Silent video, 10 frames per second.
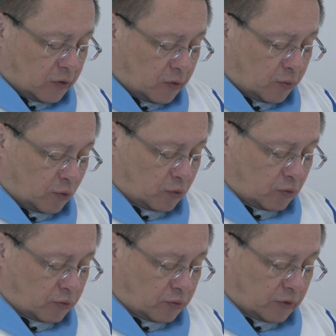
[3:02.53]
o Bogu,
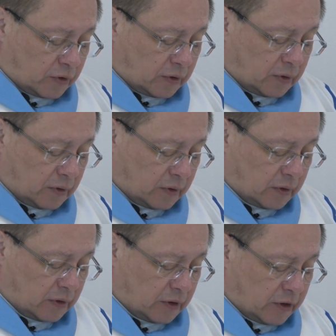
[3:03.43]
który
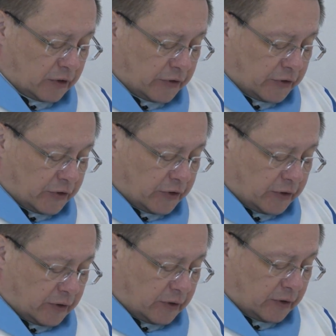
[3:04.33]

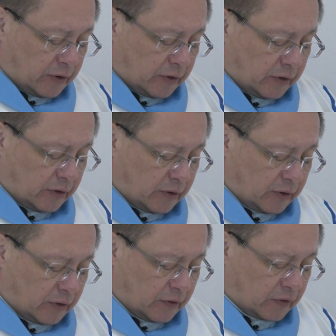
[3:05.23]
e,
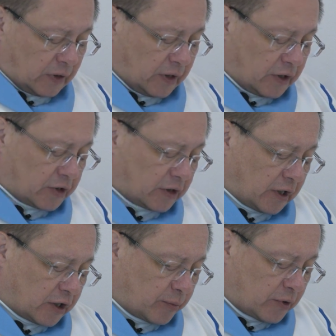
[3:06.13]
staje się
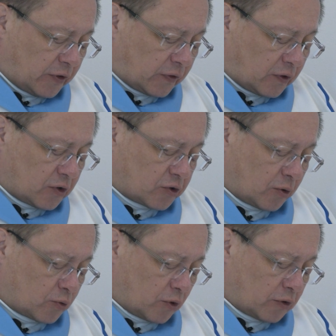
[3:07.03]
tak bliski, że
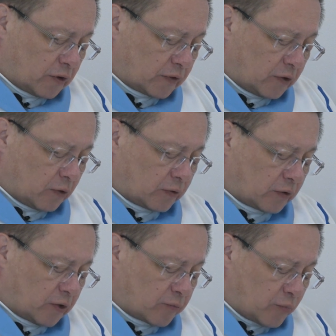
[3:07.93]
już od nas nie
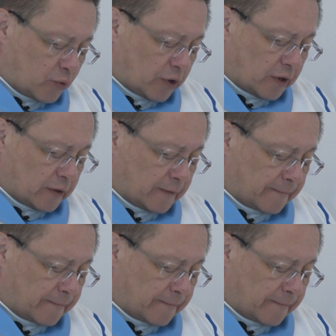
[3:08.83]
odstępuje